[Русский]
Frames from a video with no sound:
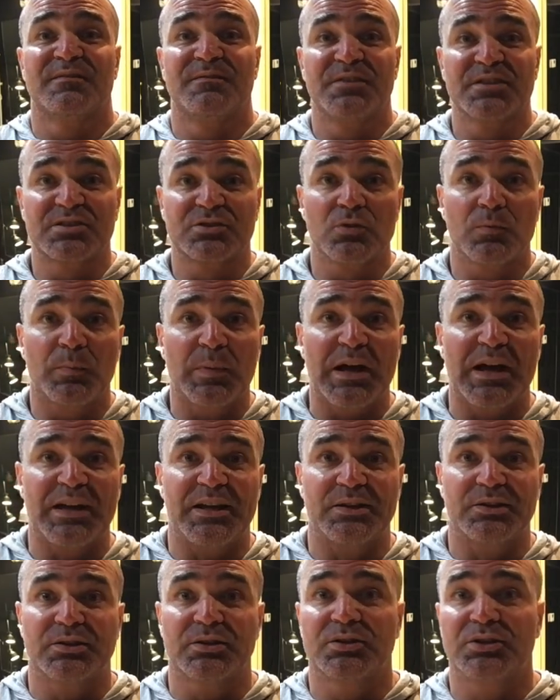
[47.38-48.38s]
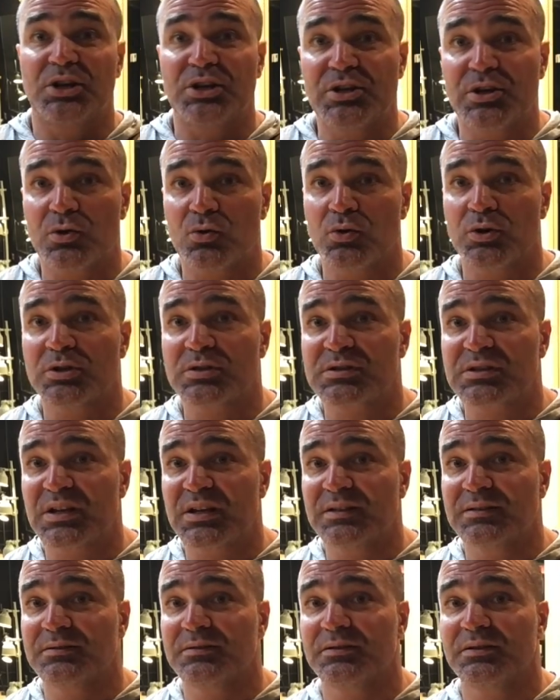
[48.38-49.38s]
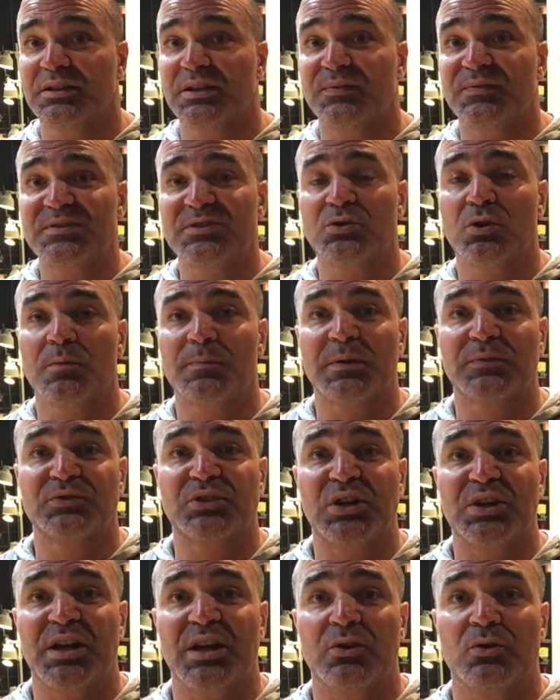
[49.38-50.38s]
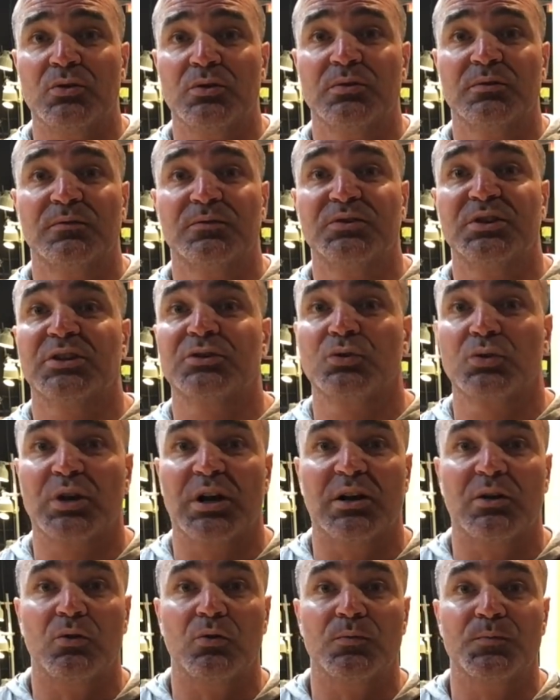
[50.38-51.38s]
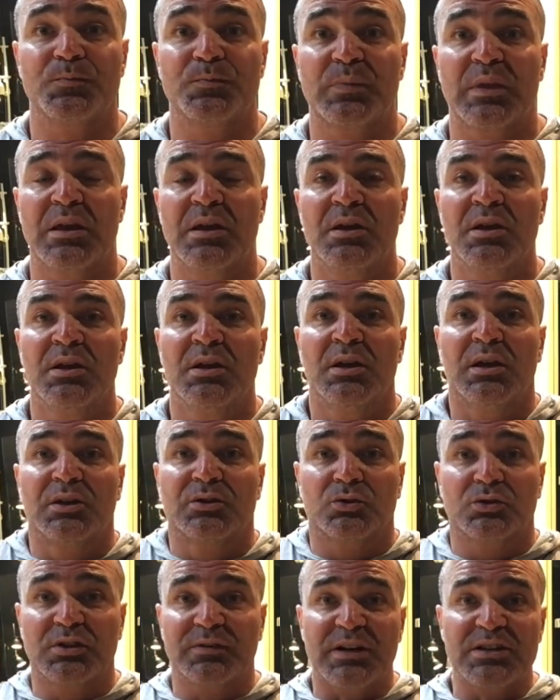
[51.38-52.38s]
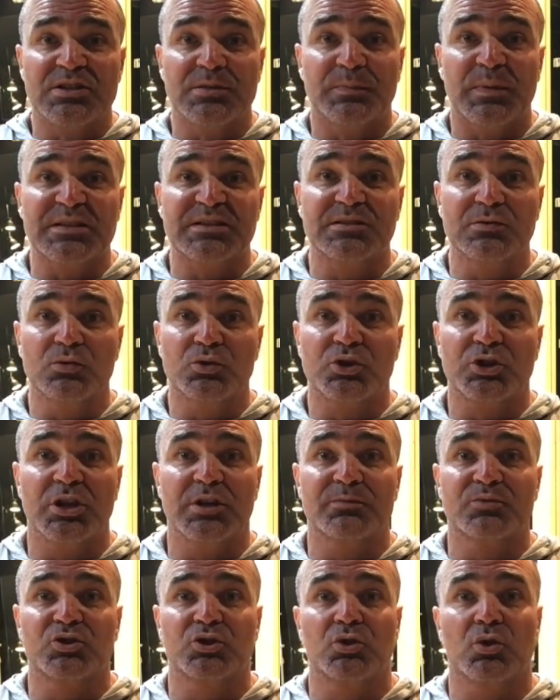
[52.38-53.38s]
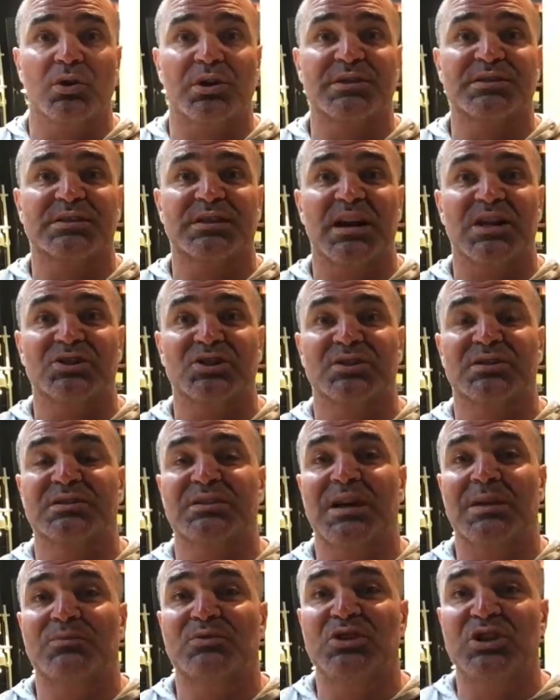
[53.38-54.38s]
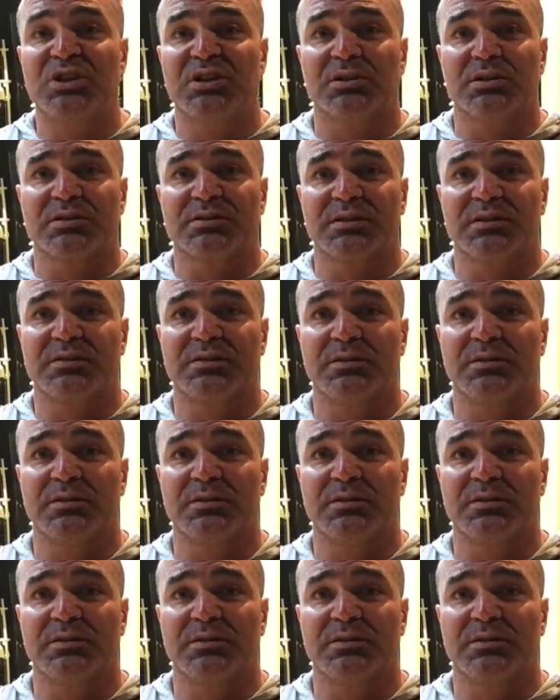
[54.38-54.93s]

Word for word: выступает, тренируется и все, повторяю, в натураху. Но давайте послушаем, что расскажет сам Николас о